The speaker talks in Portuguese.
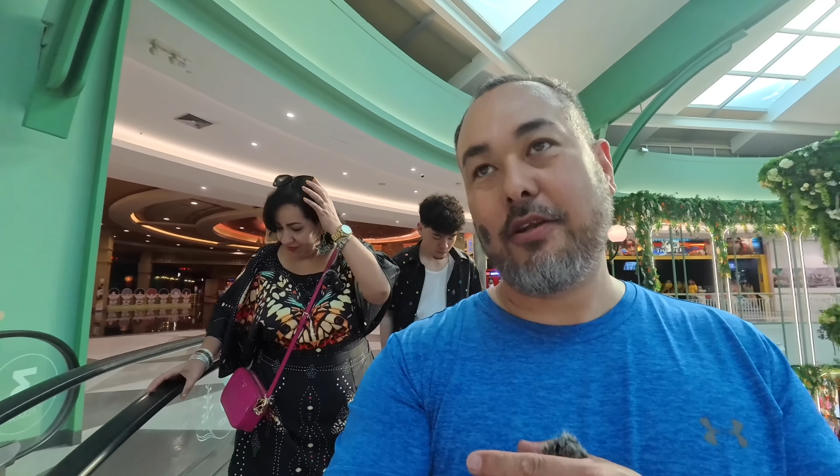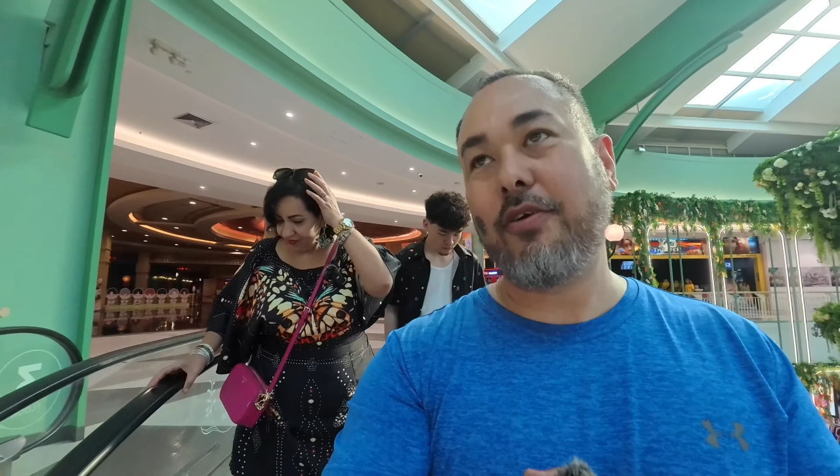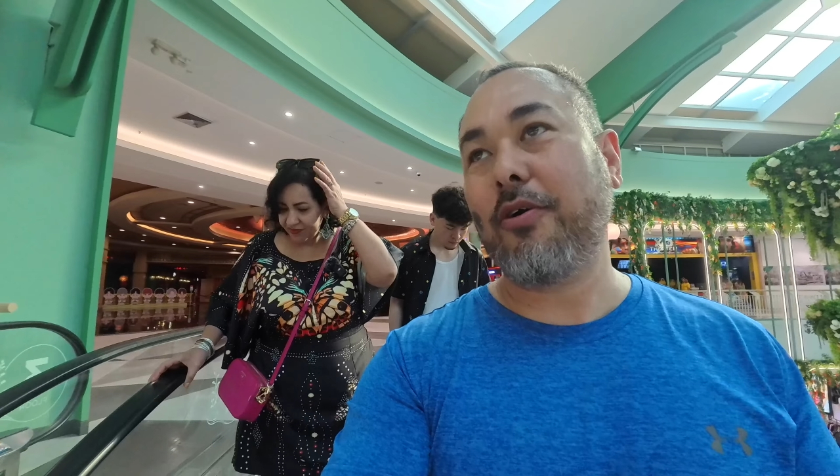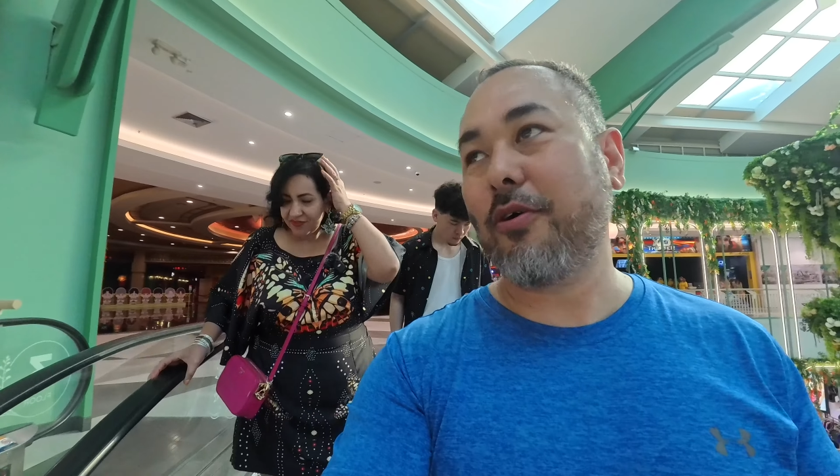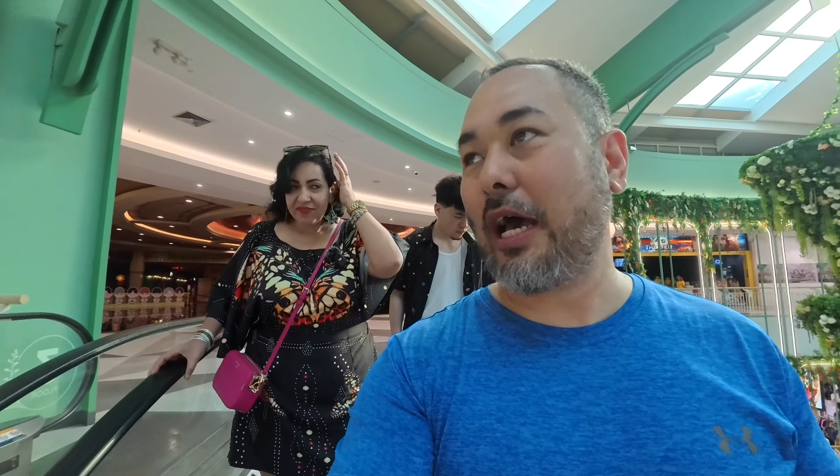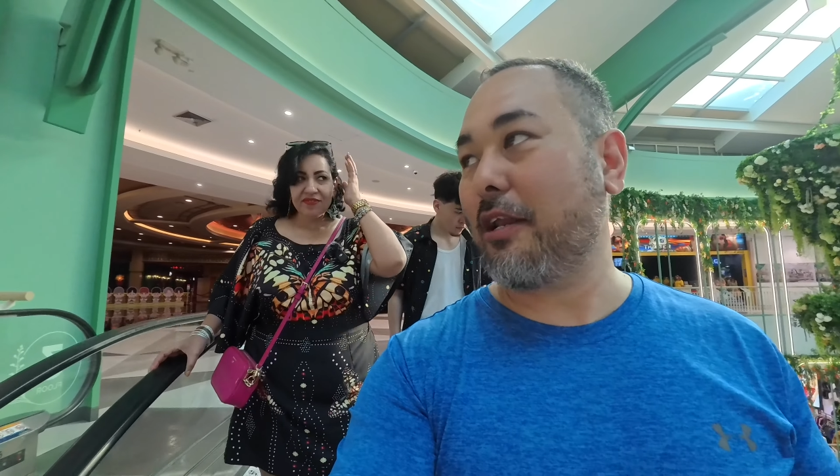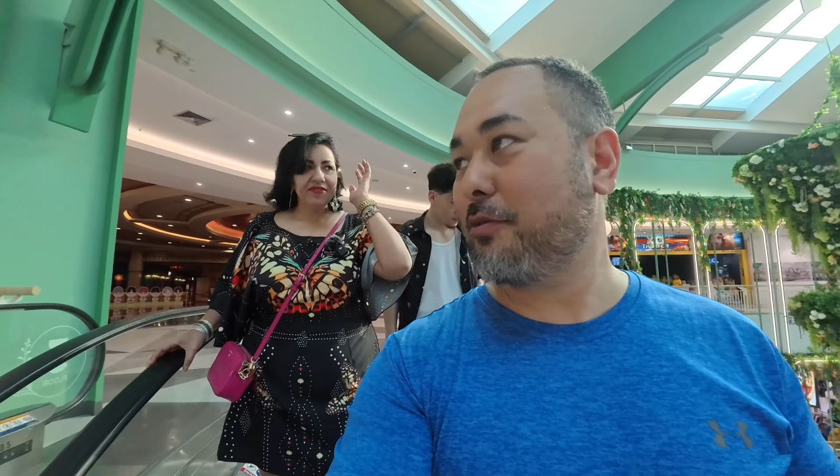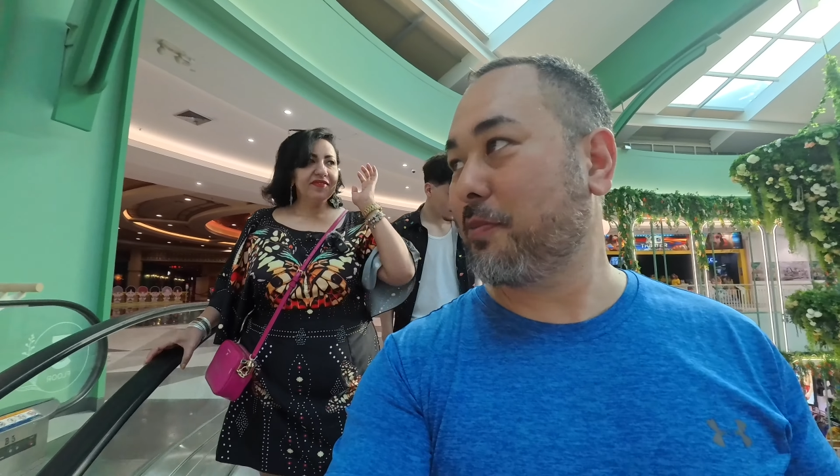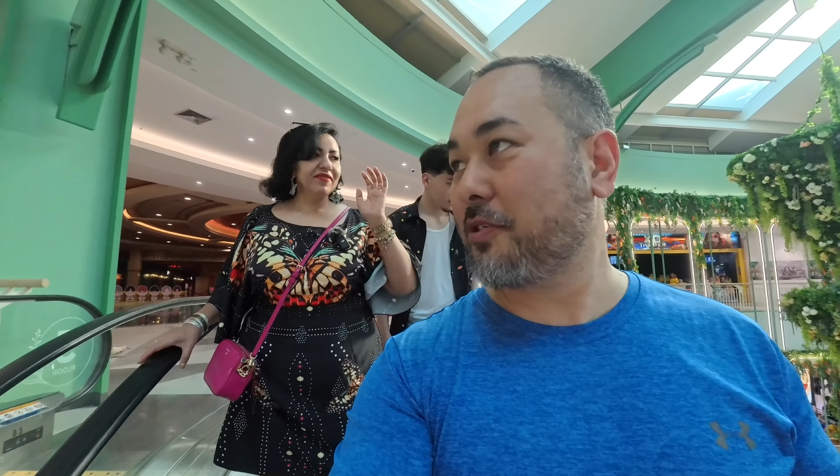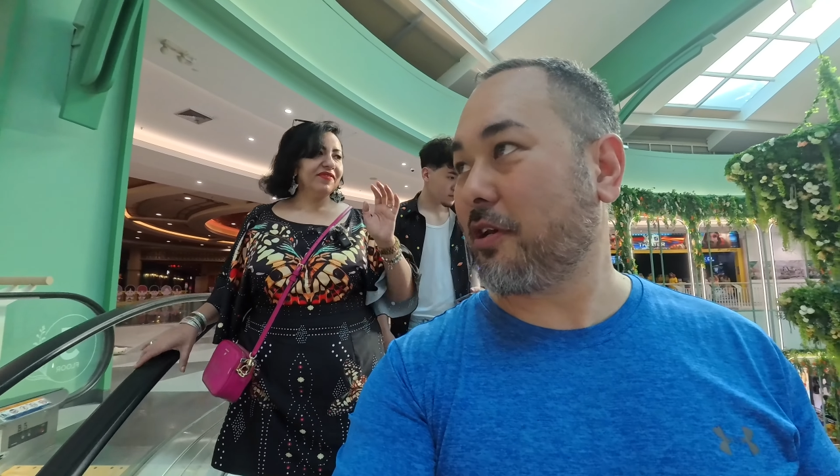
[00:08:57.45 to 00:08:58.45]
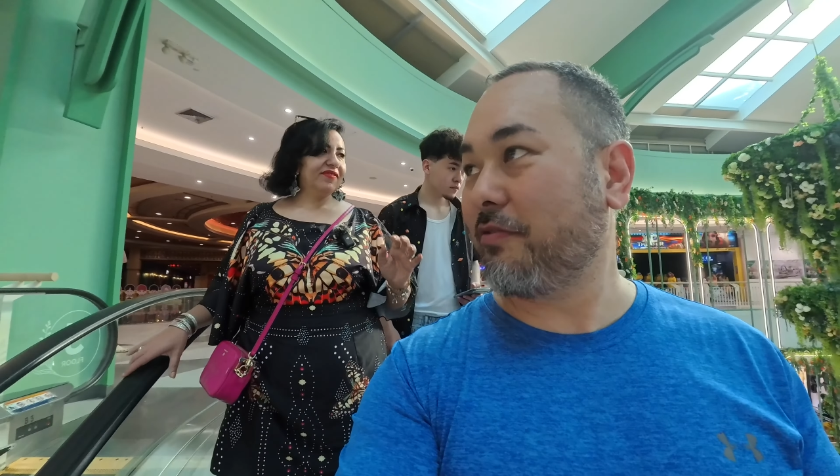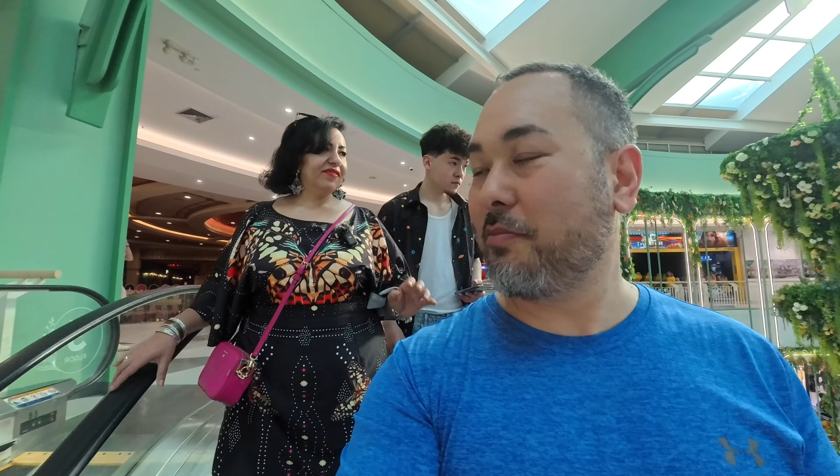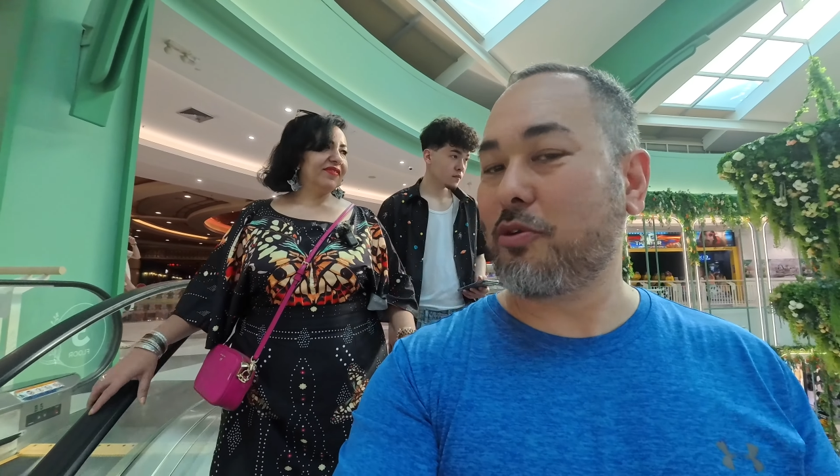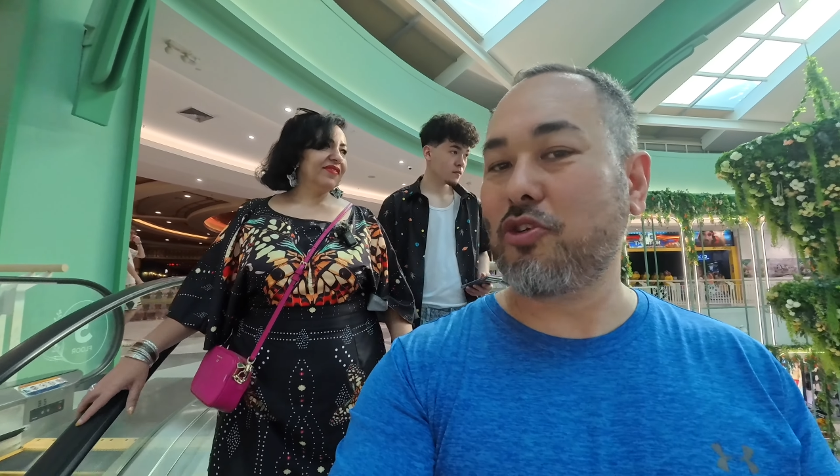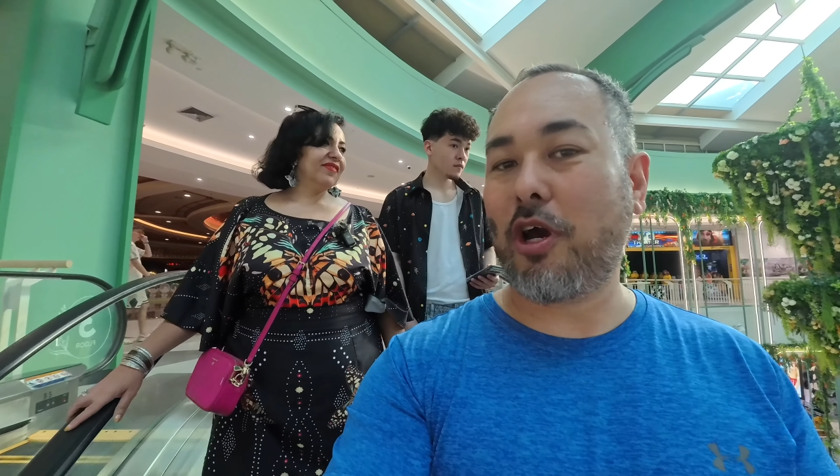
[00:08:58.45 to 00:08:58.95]
não é o horário do pessoal vir
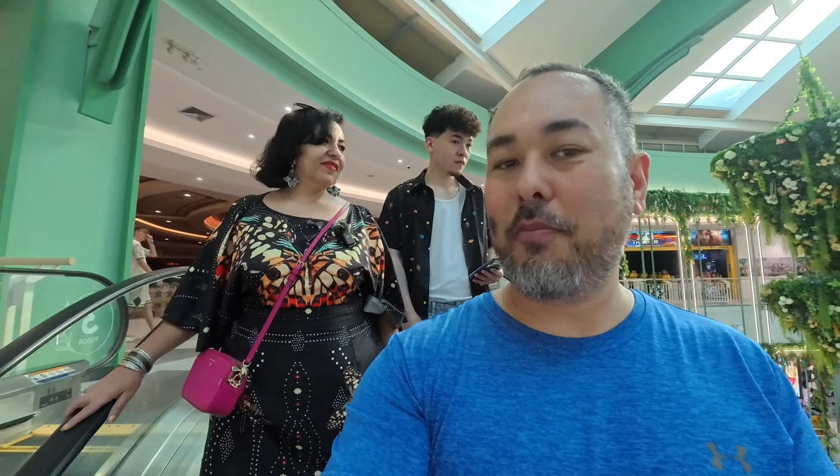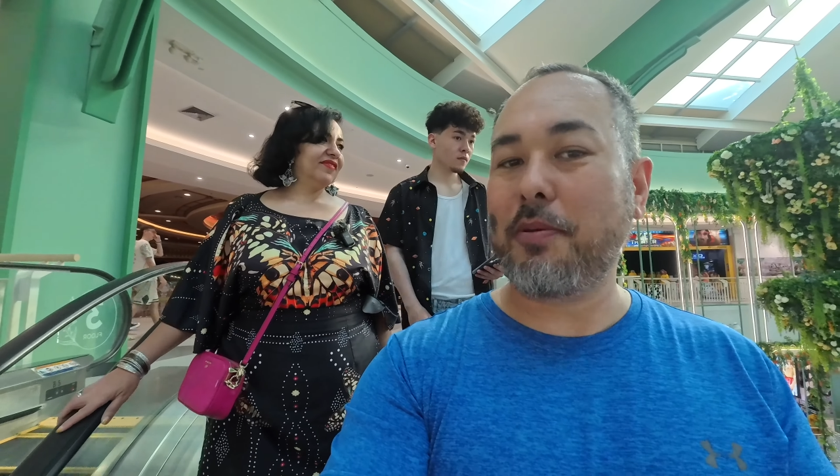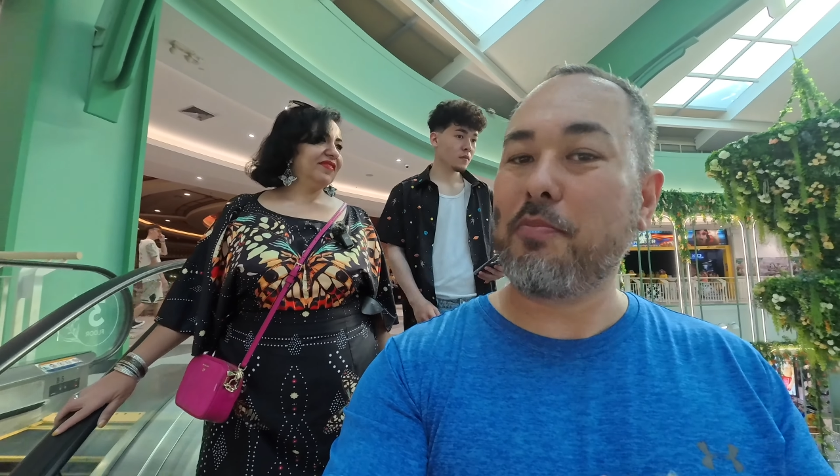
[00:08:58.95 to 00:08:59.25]
pro shopping,